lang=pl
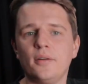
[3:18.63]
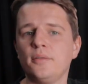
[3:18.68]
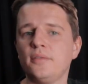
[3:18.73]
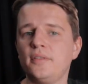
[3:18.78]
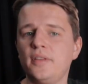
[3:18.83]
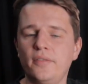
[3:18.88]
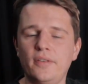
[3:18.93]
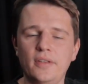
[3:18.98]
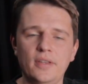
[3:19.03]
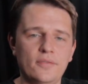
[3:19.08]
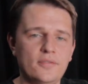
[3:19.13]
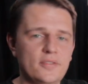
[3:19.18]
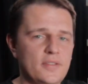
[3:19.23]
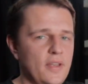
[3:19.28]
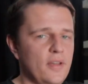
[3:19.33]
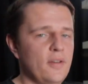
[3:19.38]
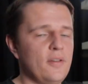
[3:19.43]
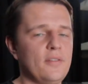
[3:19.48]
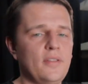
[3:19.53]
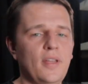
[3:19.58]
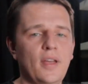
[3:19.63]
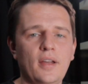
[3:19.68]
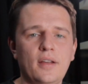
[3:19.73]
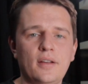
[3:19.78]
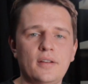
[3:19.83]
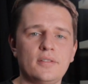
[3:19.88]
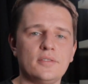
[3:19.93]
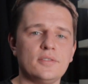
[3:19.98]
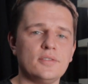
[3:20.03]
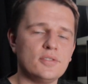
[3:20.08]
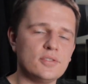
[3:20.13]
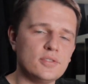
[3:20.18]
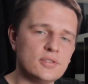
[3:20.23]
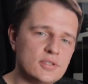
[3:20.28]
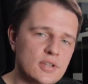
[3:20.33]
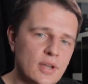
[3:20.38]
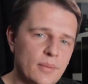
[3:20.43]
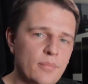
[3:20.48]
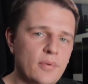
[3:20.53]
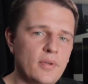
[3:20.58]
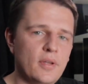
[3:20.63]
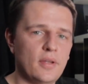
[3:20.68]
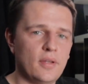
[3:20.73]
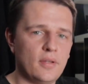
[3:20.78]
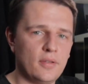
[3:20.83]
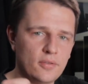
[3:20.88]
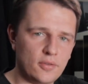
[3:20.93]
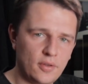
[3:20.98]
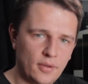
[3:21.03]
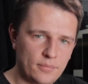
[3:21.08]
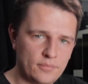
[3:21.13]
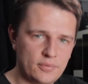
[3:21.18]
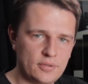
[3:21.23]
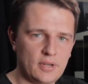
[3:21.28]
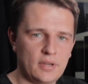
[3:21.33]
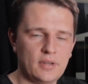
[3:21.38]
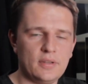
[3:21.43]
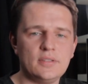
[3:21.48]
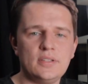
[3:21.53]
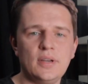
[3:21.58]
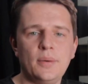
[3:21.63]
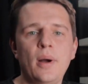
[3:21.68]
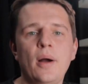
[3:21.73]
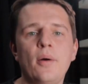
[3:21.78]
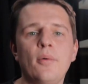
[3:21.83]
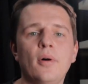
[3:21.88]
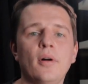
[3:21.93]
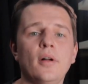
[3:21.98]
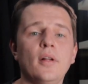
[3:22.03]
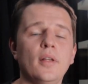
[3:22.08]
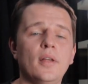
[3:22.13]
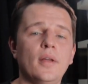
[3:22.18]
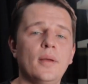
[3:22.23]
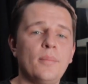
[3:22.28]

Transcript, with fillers: ustawienie wszystkiego tak, żeby dobrze działało.